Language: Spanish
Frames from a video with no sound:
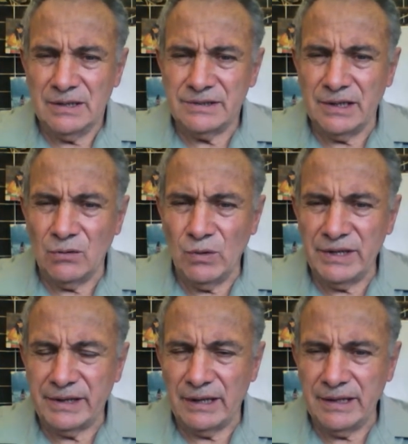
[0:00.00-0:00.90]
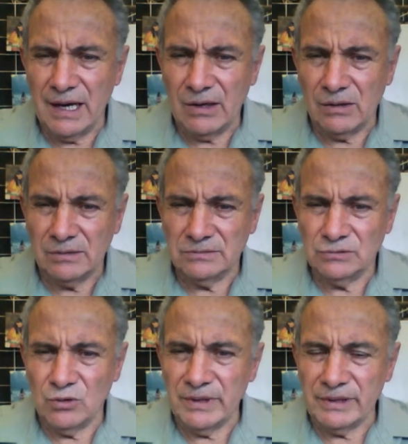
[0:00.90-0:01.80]
se encuentra ya
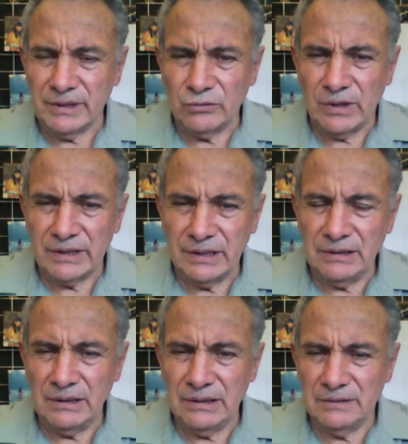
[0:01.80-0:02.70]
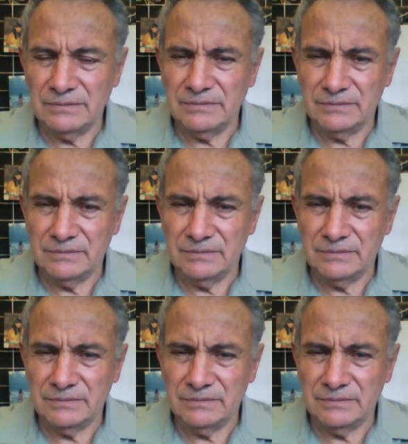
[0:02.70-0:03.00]
gobernando Argentina,